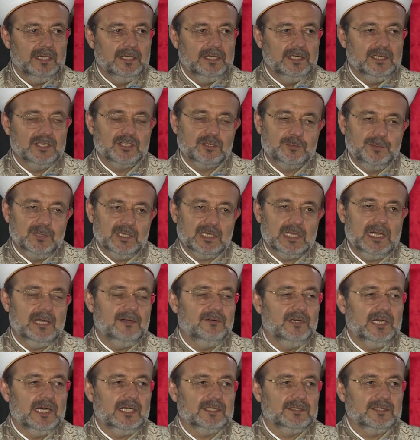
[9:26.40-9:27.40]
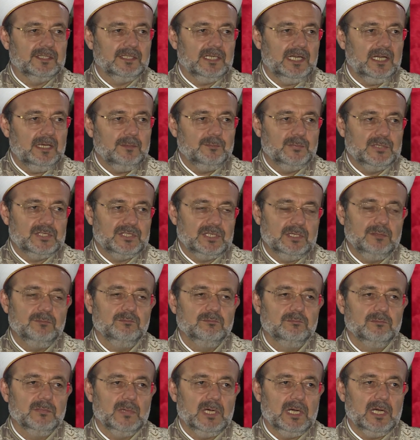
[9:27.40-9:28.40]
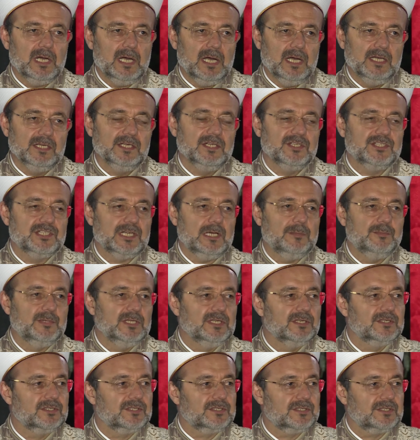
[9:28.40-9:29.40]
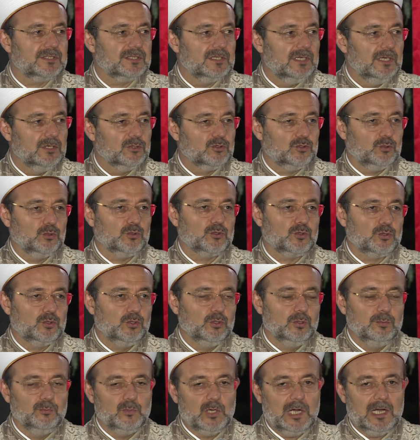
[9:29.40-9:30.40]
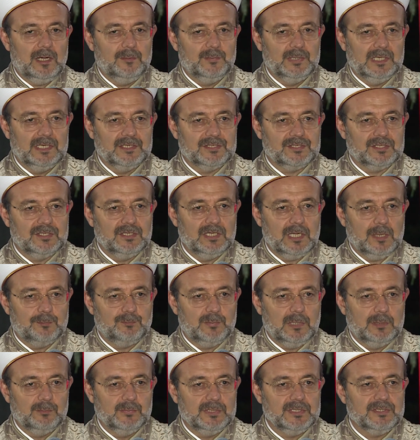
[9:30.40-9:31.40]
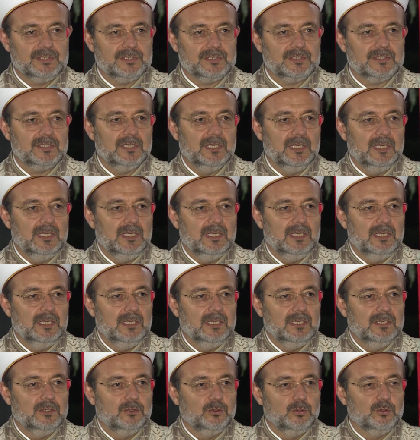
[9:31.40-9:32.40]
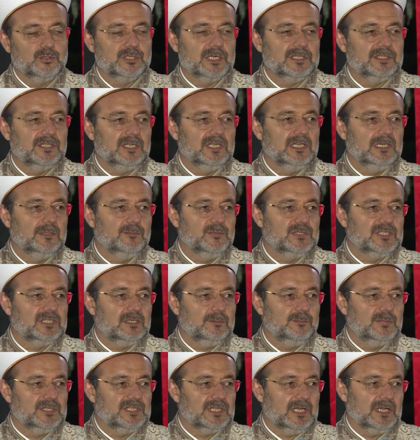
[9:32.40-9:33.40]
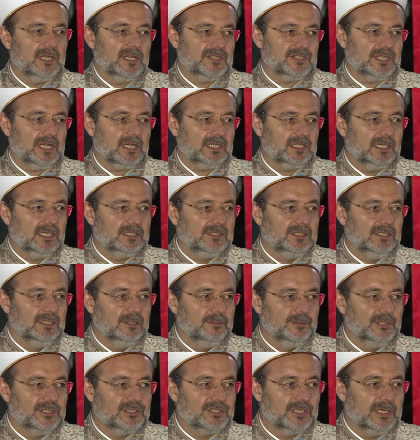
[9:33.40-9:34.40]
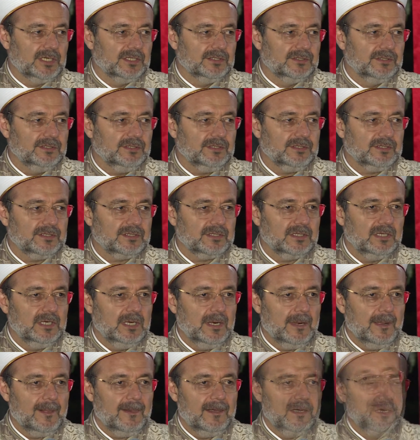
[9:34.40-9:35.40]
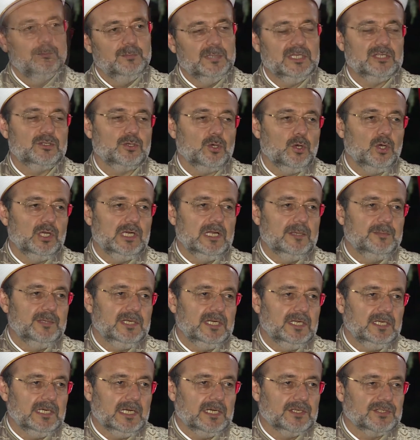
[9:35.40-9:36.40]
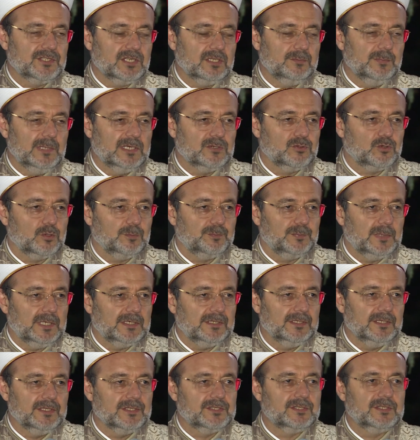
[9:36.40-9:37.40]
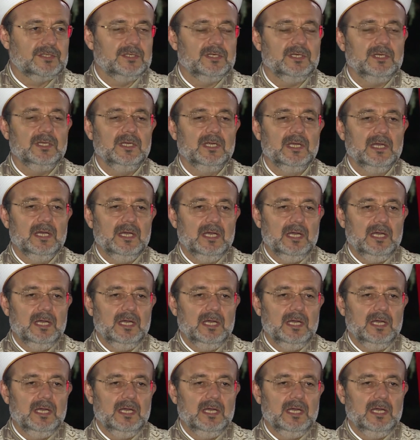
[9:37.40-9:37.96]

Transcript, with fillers: hiçbir evladına bizim ayrıca bir suçlu muamelesi yapmamız yüce dinimizin bize yasakladığı bir şeydir. Biz öyle bir inancın mensuplarıyız ki